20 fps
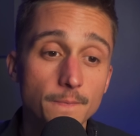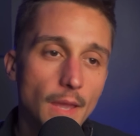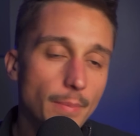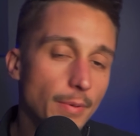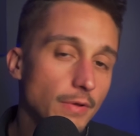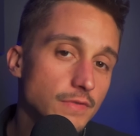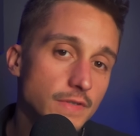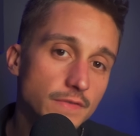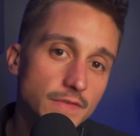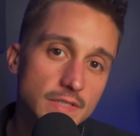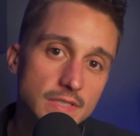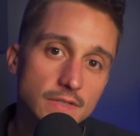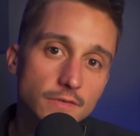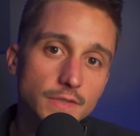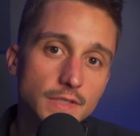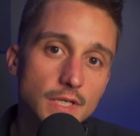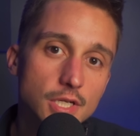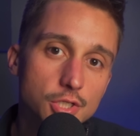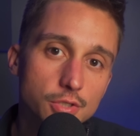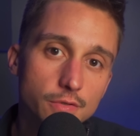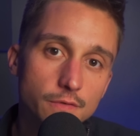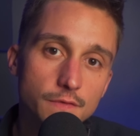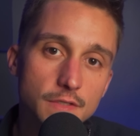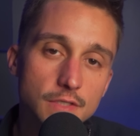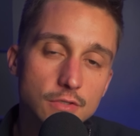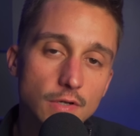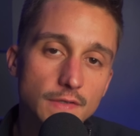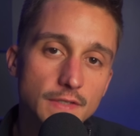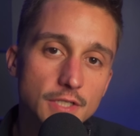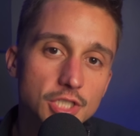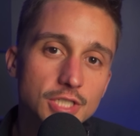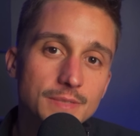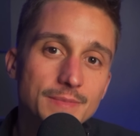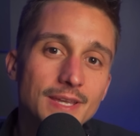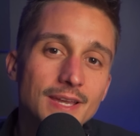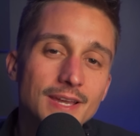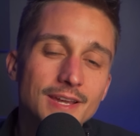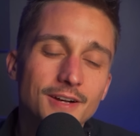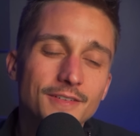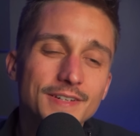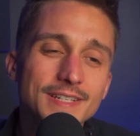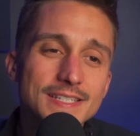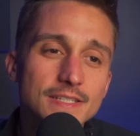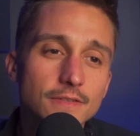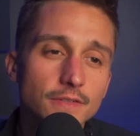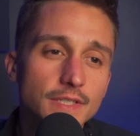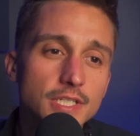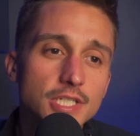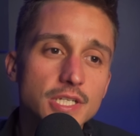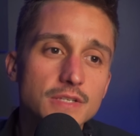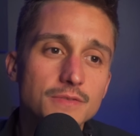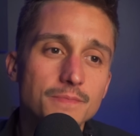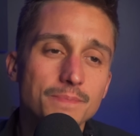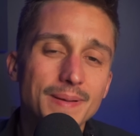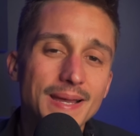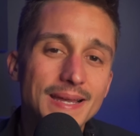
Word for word: Après, vous avez des avantages fiscaux attachés, mais en fait, les avantages, ils sont